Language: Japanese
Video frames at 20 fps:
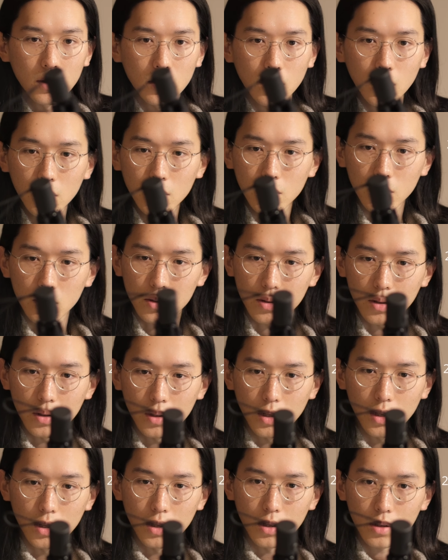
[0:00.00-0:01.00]
何ですか
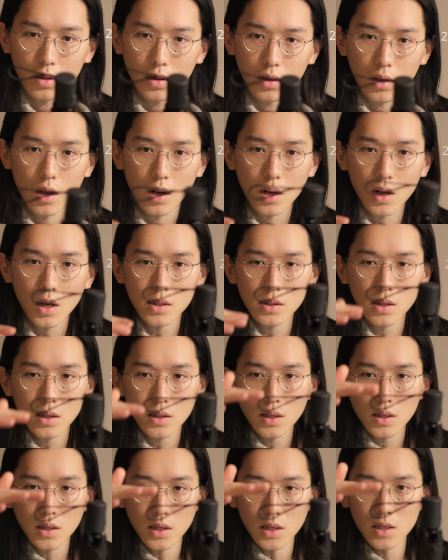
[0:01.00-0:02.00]
ね高さ
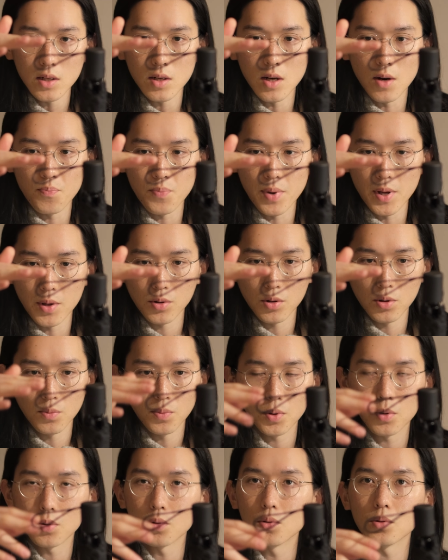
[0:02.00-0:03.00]
的には
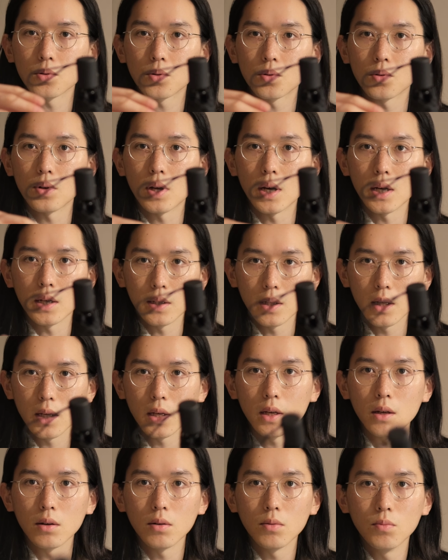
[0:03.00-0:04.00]
ペットボトルぐらい
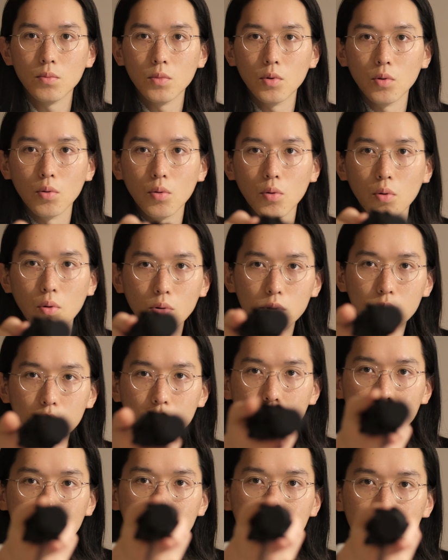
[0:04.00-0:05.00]
でもう
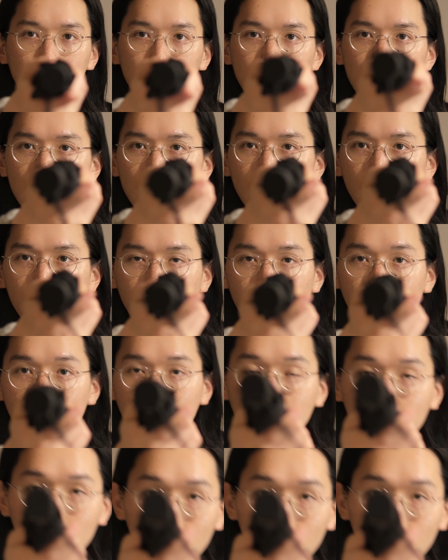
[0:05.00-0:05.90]
細いんですよね